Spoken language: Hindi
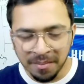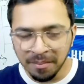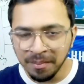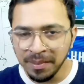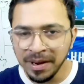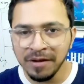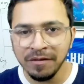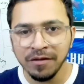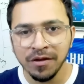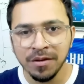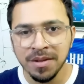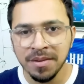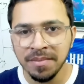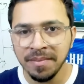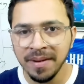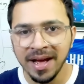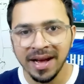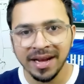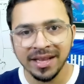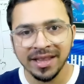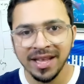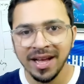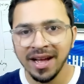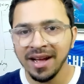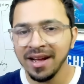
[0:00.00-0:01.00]
प्ले फ्रॉम द
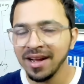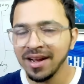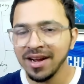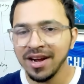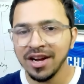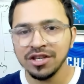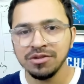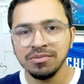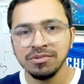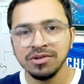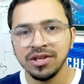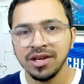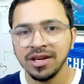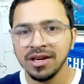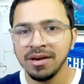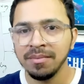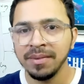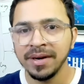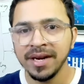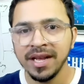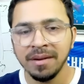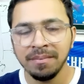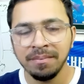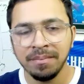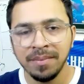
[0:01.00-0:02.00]
बैक था आकाश मिश्रा का
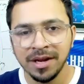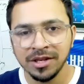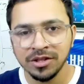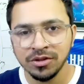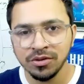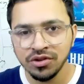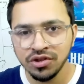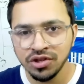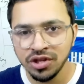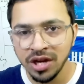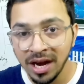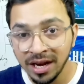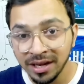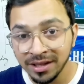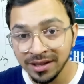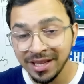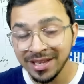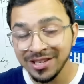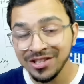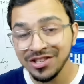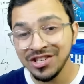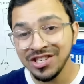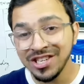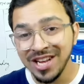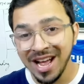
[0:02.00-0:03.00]
बढ़िया पास तो
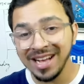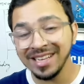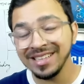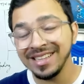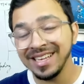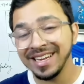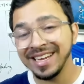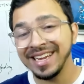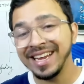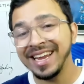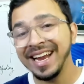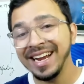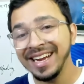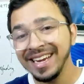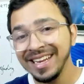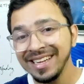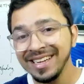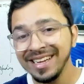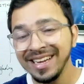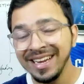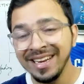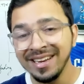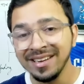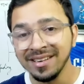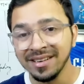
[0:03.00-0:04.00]
चांगते चांगते गेटिंग
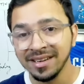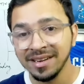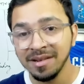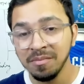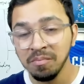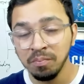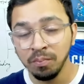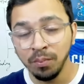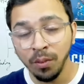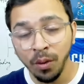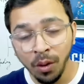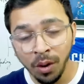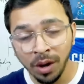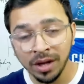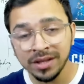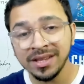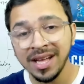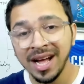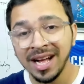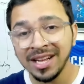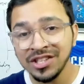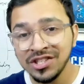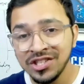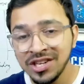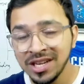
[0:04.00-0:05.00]
इन बहुत
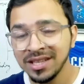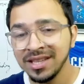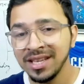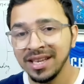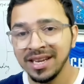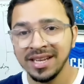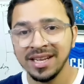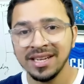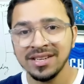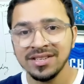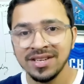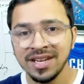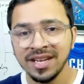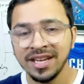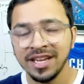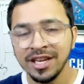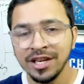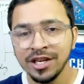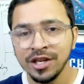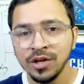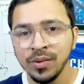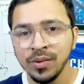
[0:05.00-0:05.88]
अच्छे तरीके से ही न्यू